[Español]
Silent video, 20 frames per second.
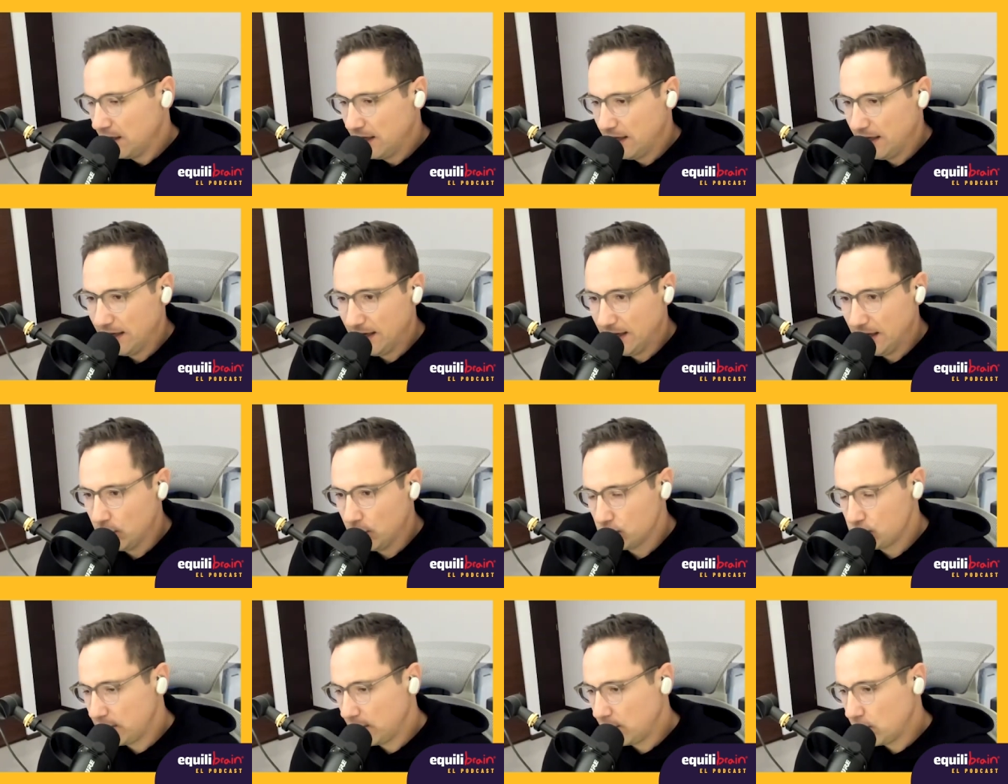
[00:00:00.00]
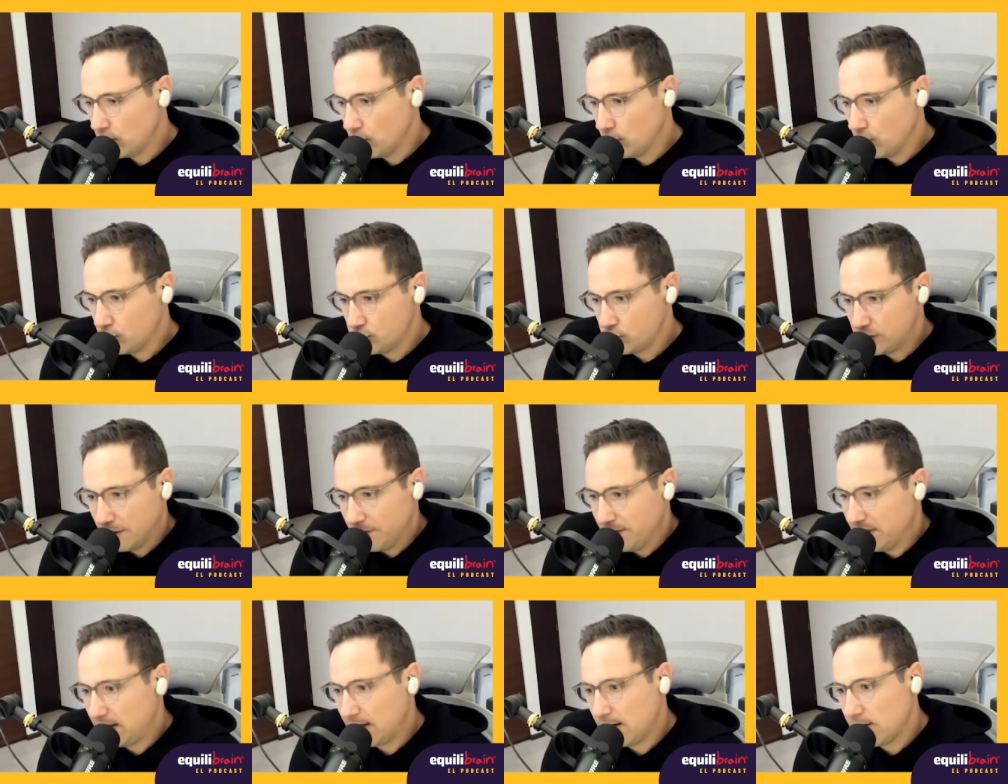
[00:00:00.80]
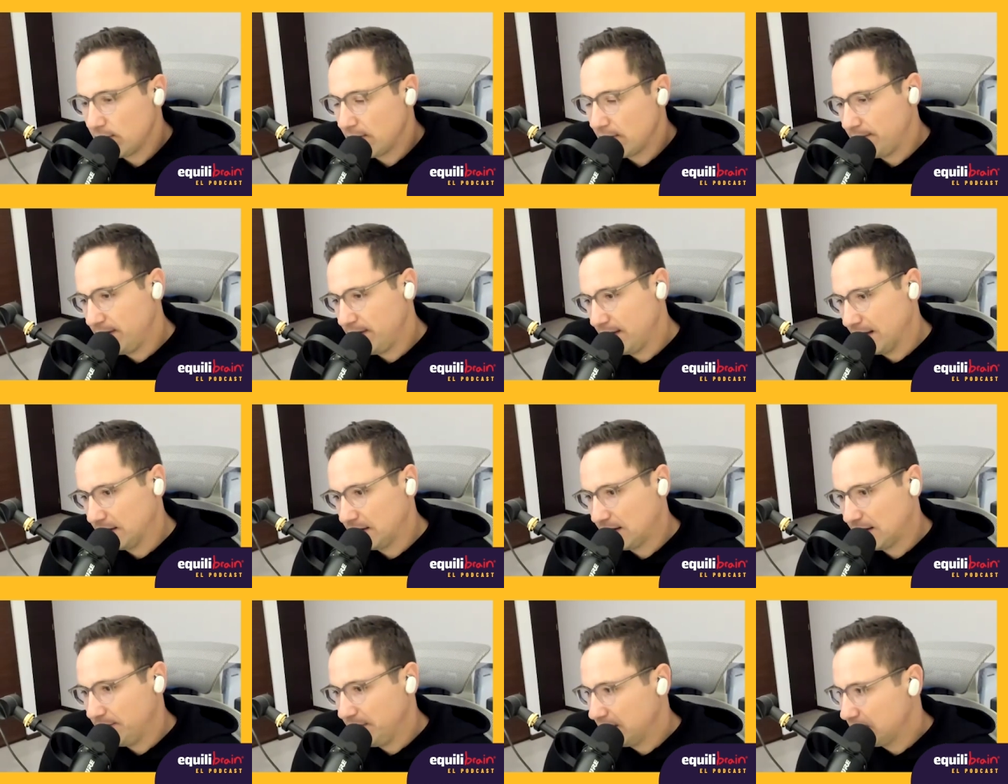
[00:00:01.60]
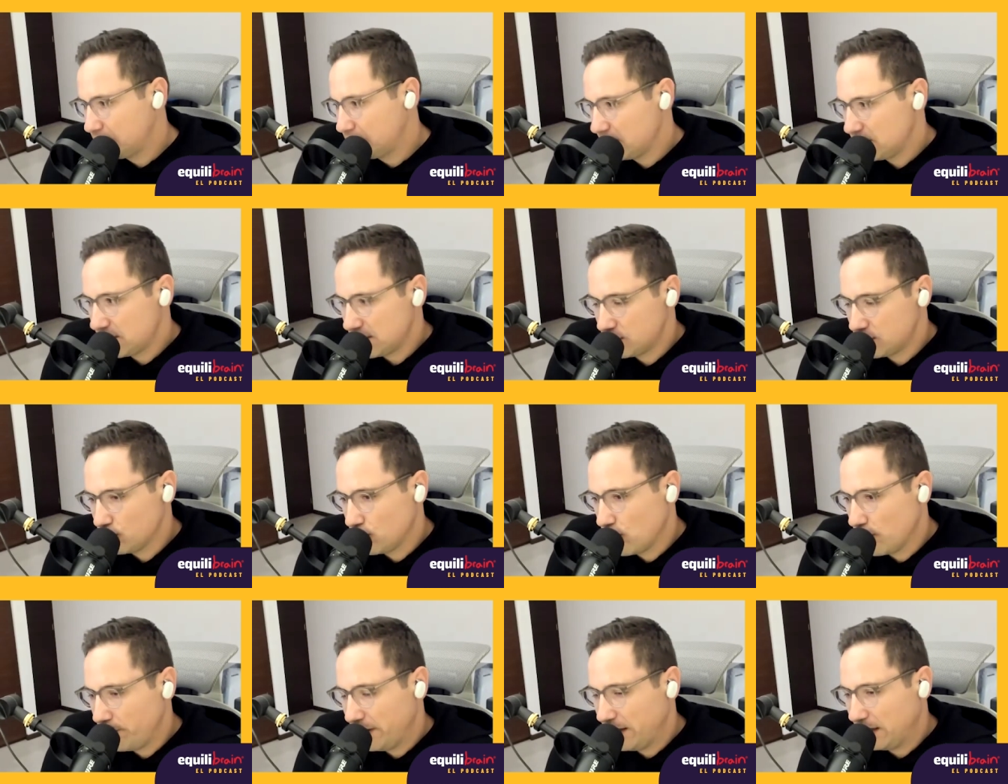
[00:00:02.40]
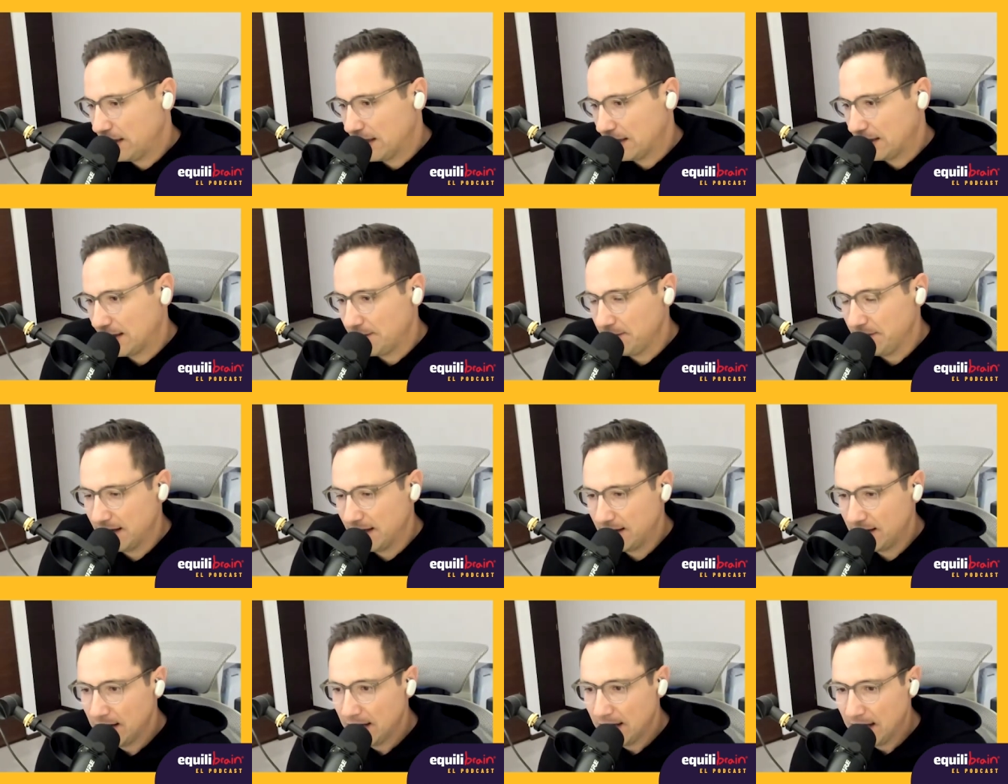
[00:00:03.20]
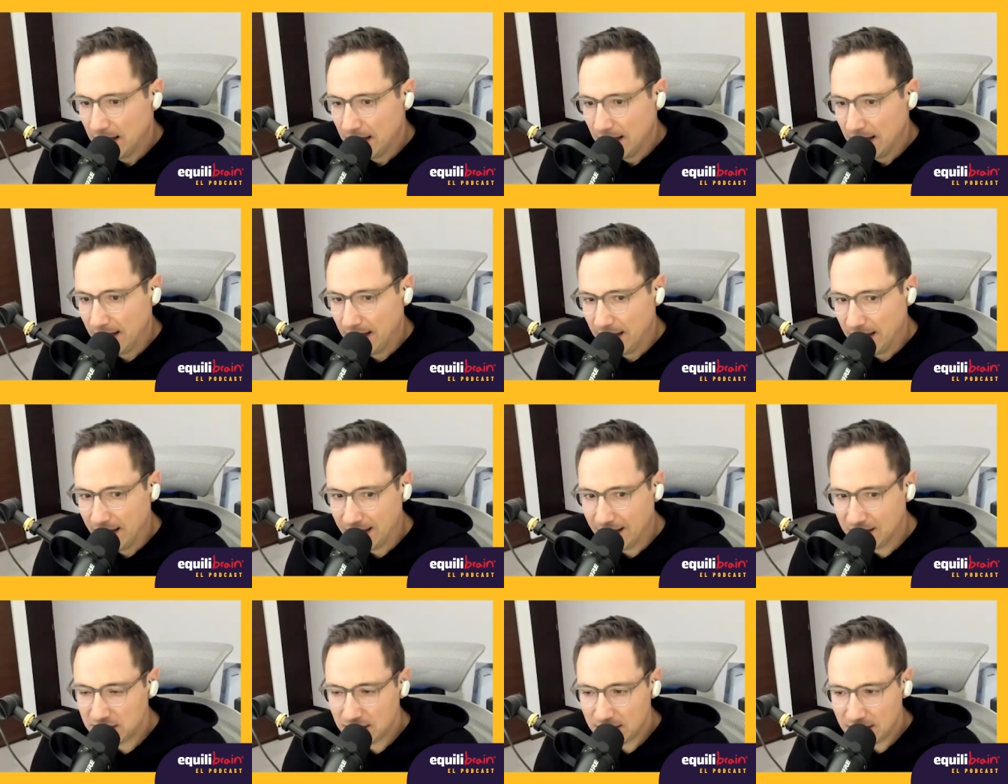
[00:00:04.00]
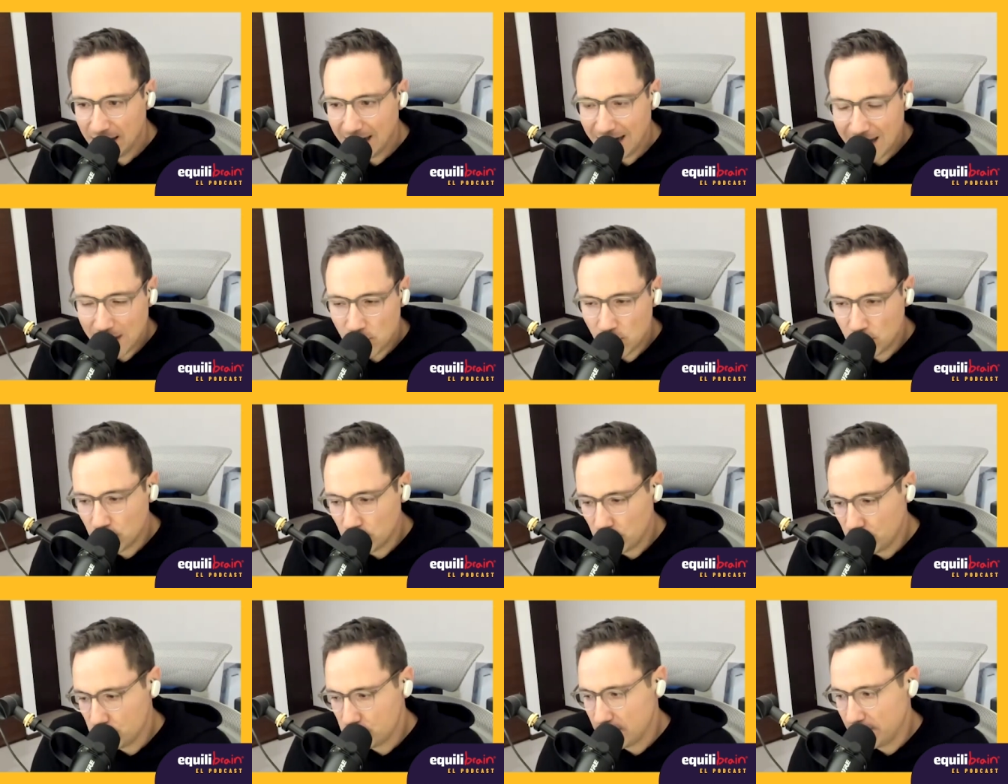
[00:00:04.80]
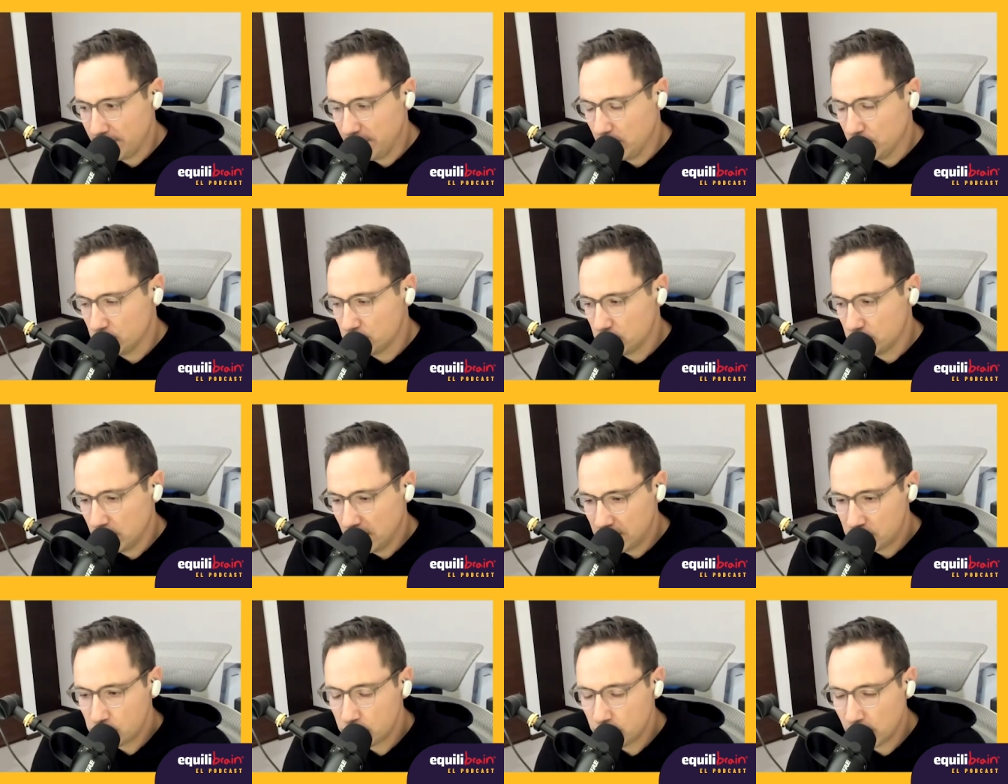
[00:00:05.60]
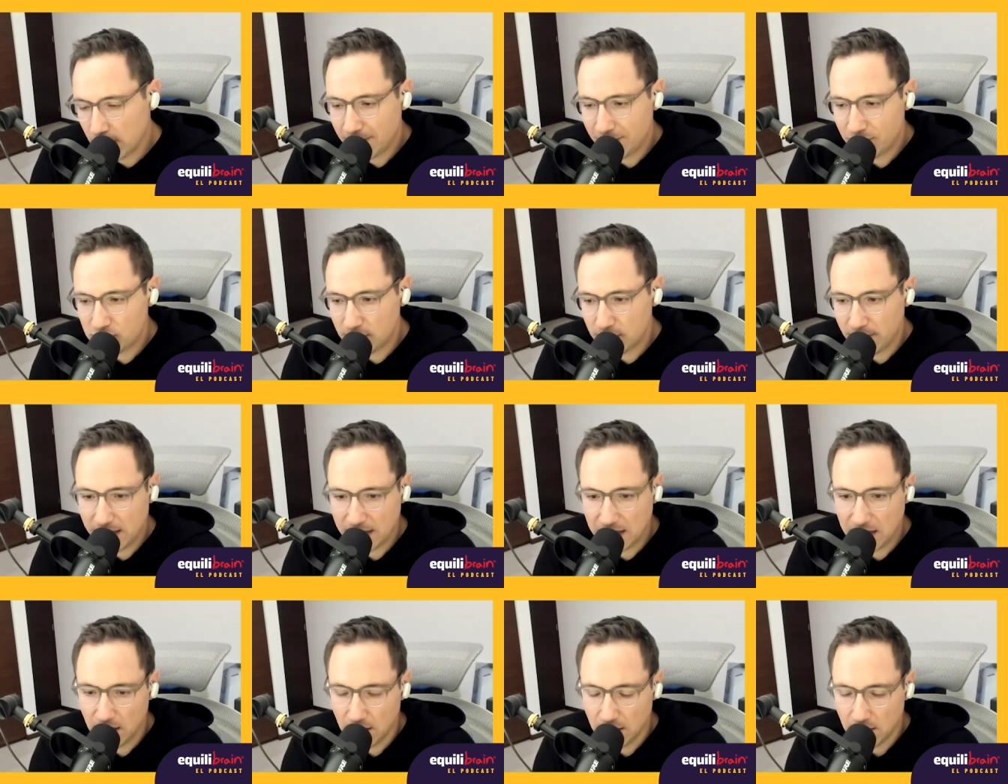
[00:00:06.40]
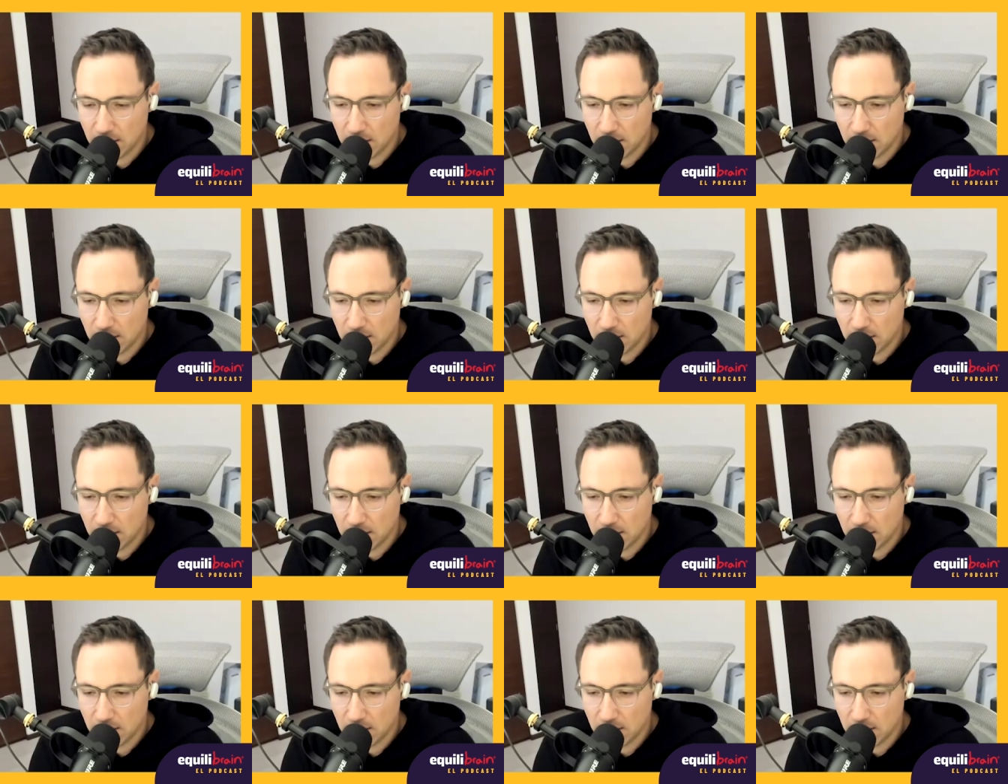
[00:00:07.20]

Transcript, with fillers: eh, los psicólogos también tienen una vida, también se echan su copita, también eh, echan relajo con los amigos. Eso es lo que vamos a ver aquí.